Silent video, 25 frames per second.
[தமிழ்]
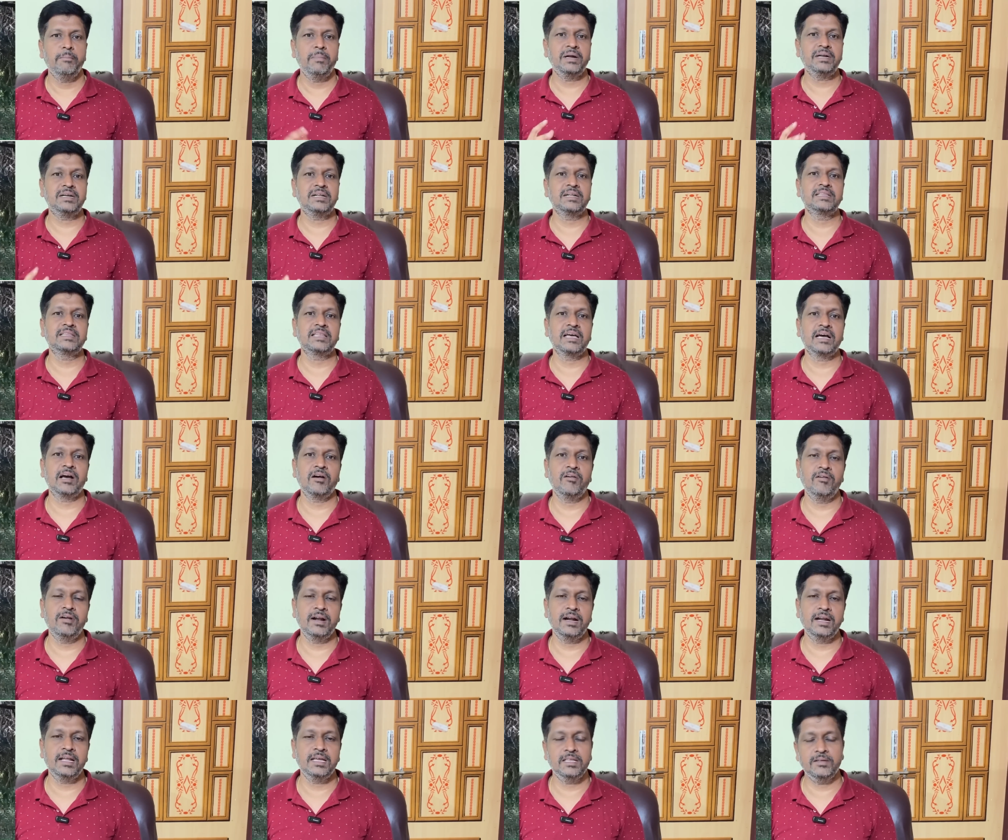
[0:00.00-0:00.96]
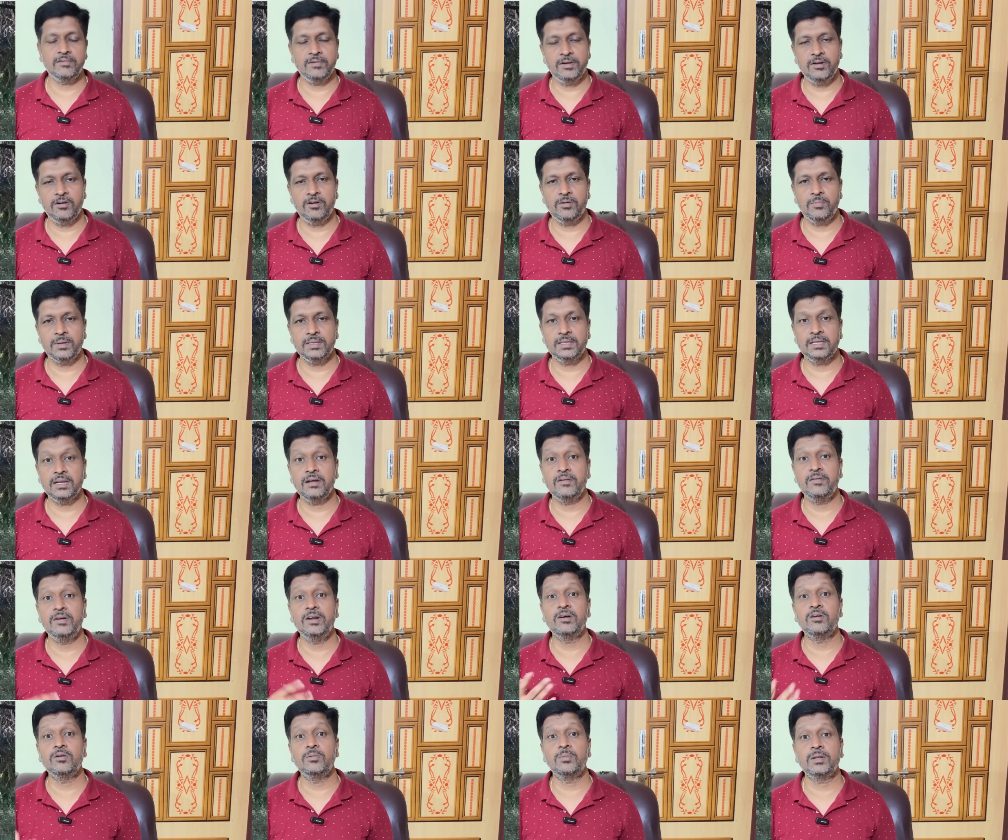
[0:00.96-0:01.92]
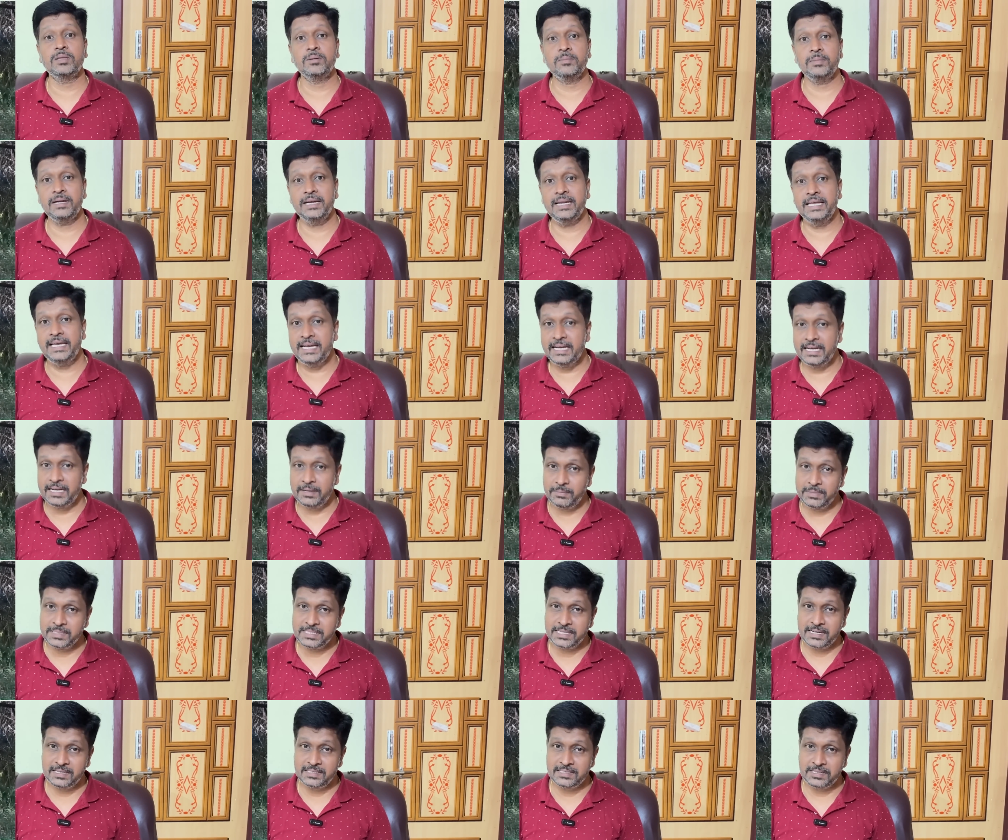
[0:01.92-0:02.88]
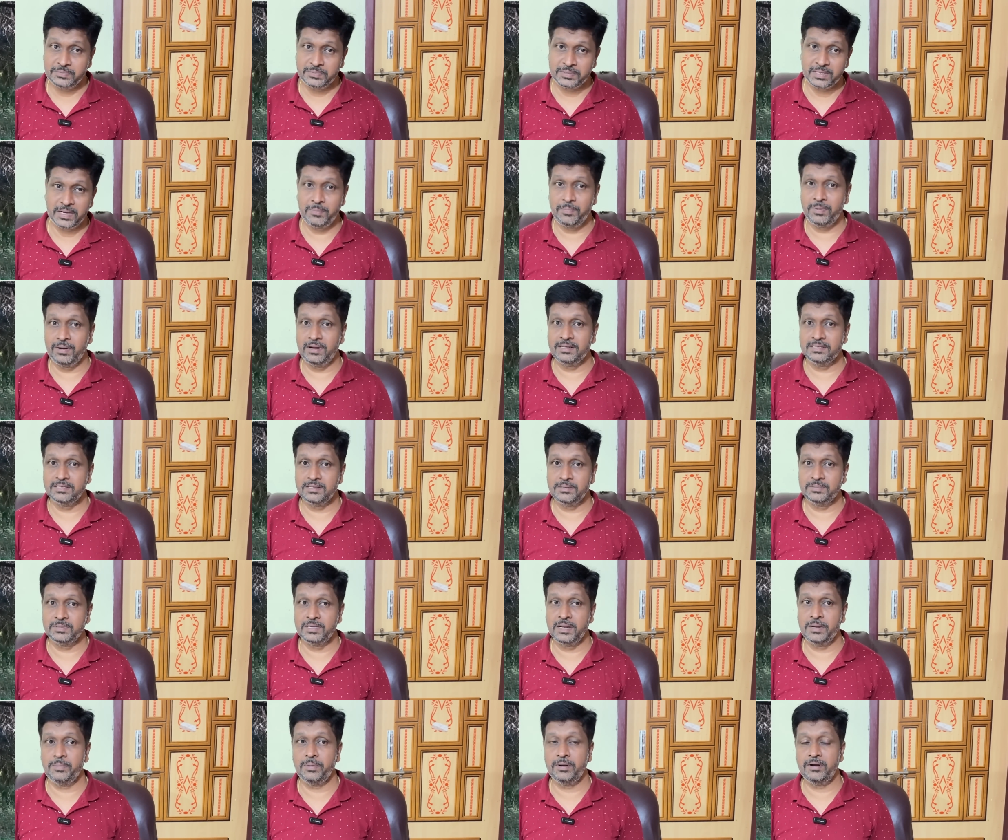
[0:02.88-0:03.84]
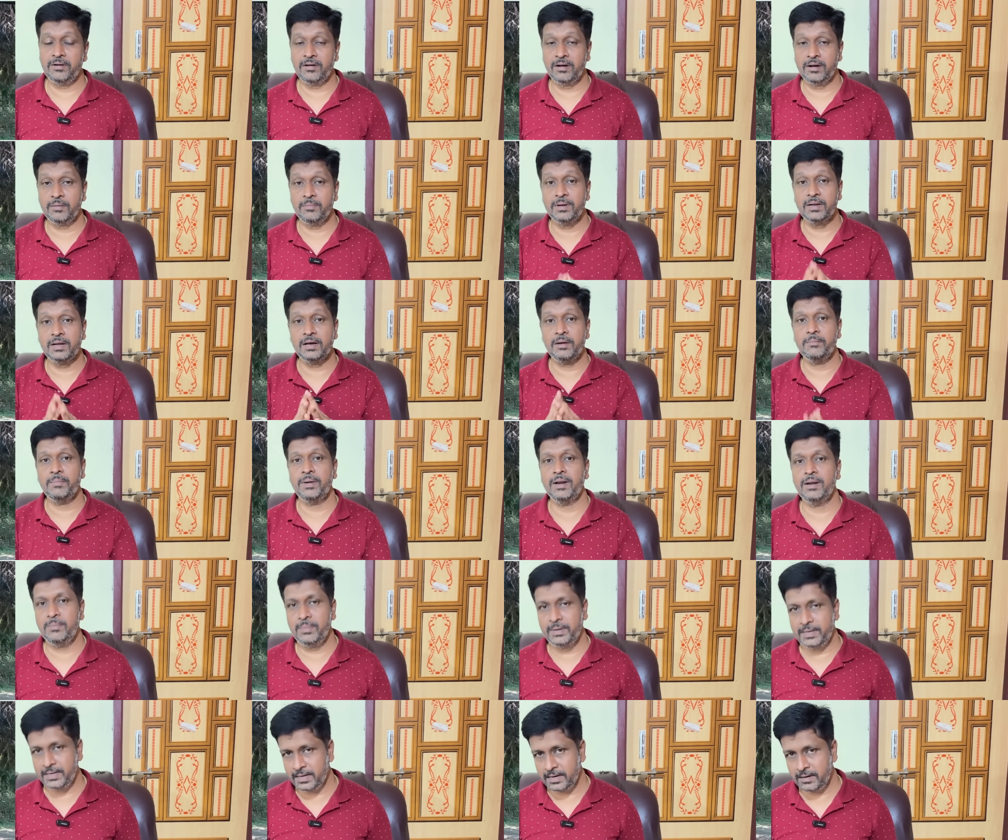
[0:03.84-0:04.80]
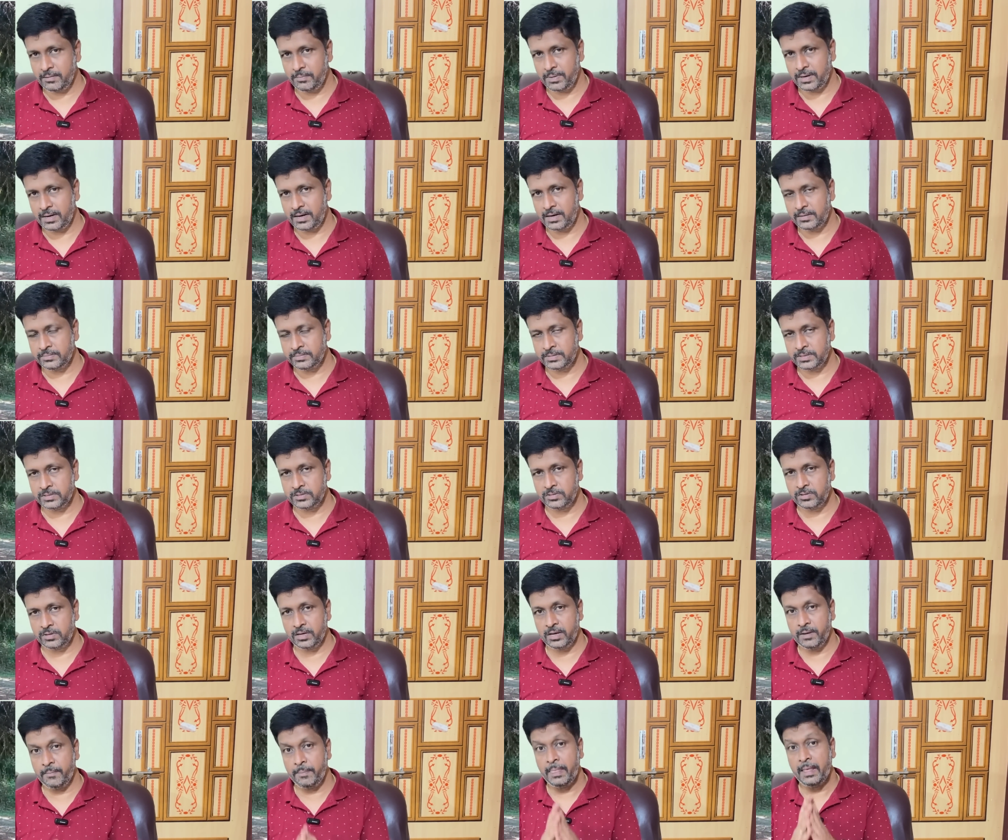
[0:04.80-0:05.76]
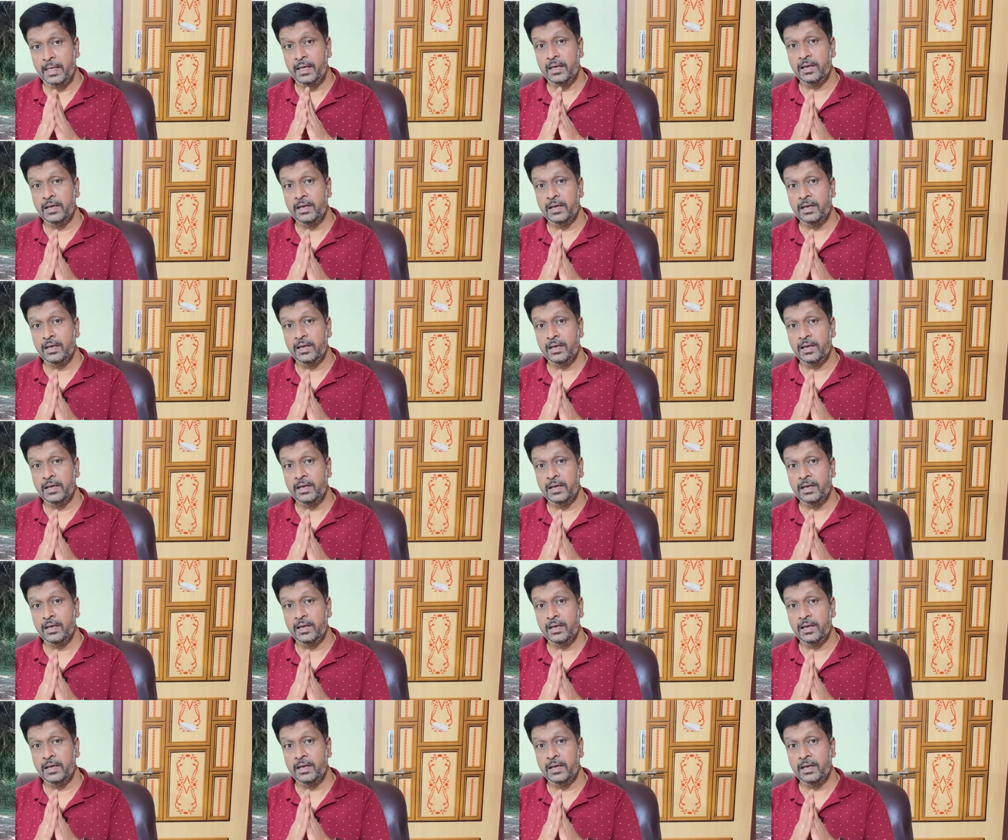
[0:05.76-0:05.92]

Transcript: மற்ற தகவல்களை இந்த வீடியோவில் பார்த்துக்கலாம் வீடியோவில் பார்த்தோம்னா நீங்கள் நம்ம சேனல் சப்ஸ்கிரைப் பண்ணலாம் சப்ஸ்கிரைப் பண்ணிட்டாங்க மறக்காம பெல் பட்டன் கிளிக் பண்ணி ஆப்ஷன்ஸ் கொடுங்க